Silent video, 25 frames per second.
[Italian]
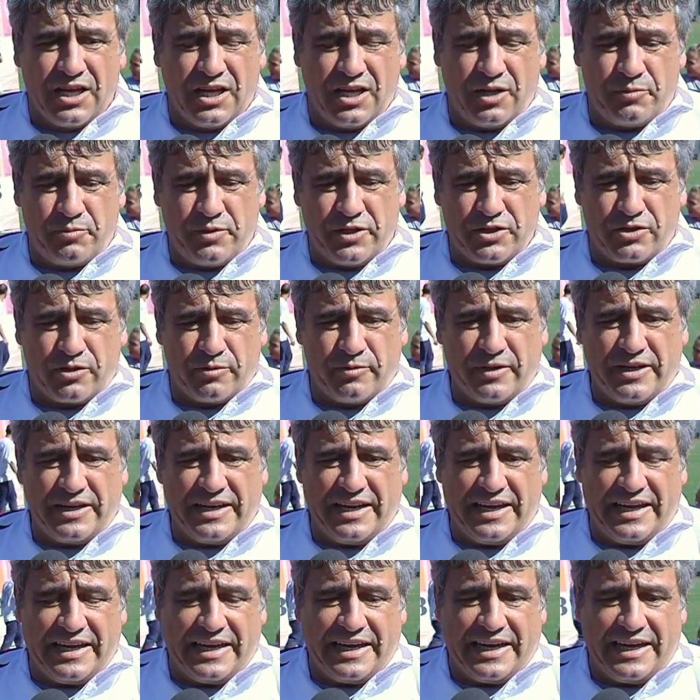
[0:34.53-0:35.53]
Eh, Pietro
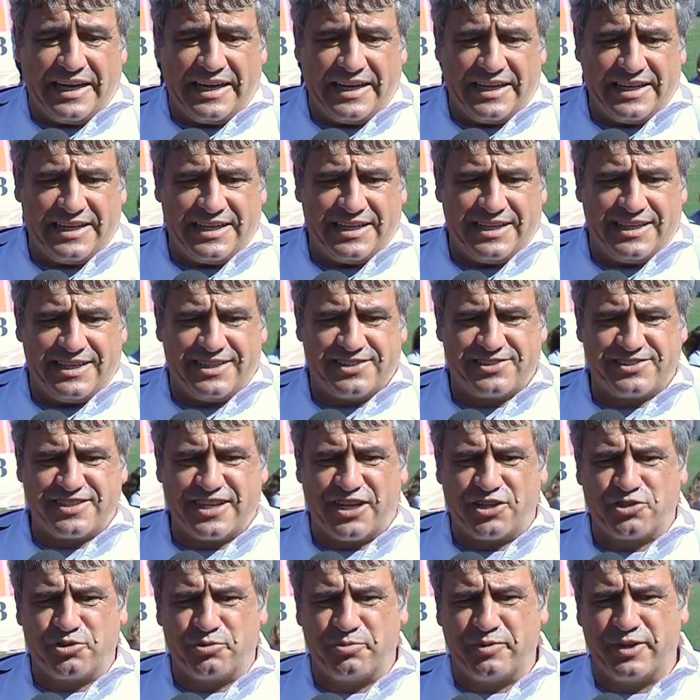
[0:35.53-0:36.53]
Mennea è
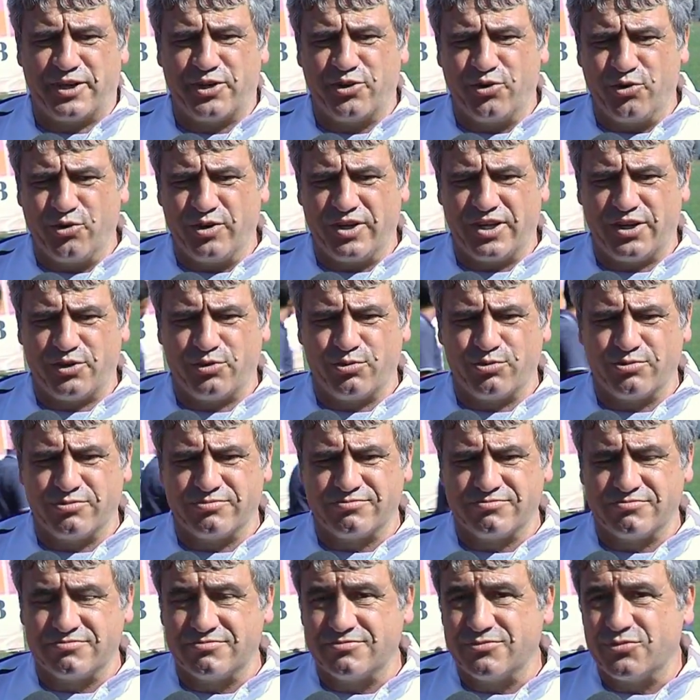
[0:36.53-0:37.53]
stato per noi
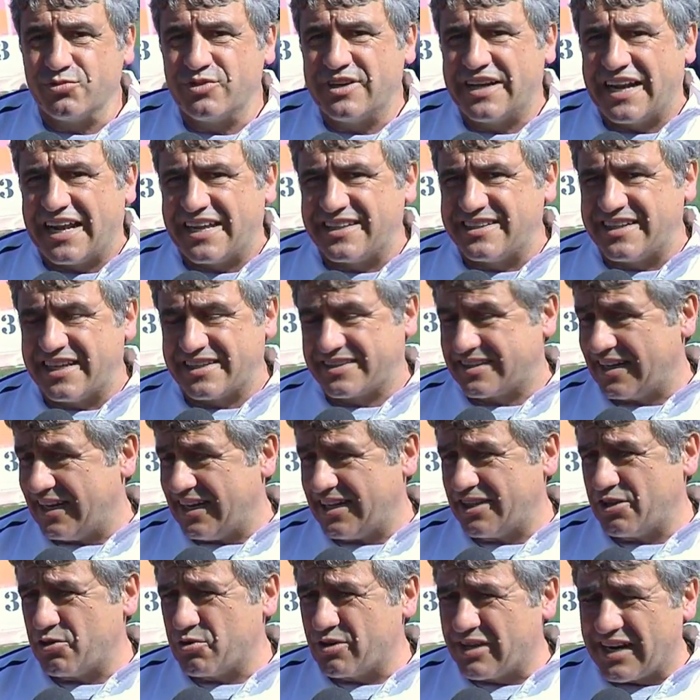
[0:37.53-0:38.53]
un grande
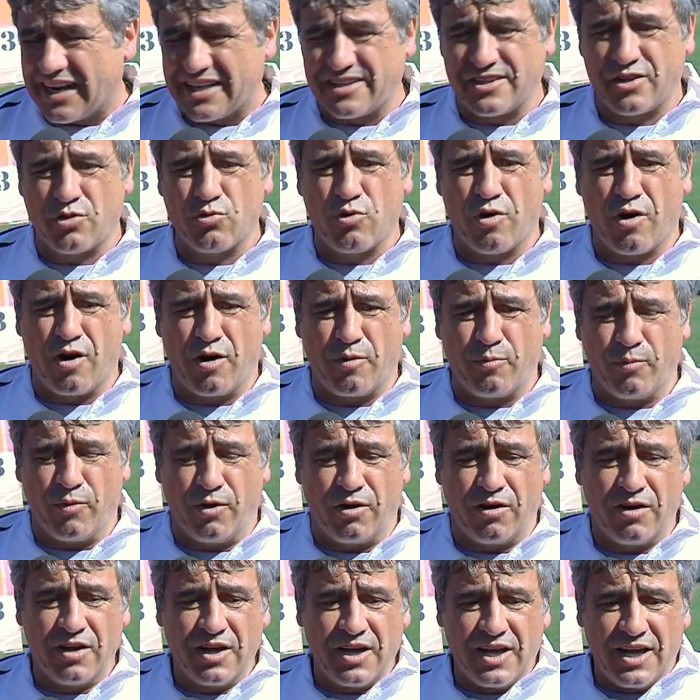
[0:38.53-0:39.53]
atleta, un grande
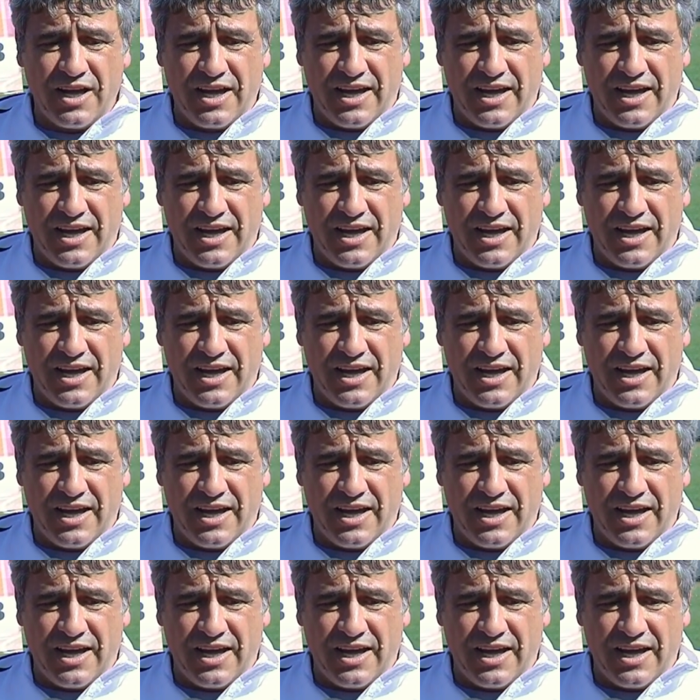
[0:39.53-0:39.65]
uomo,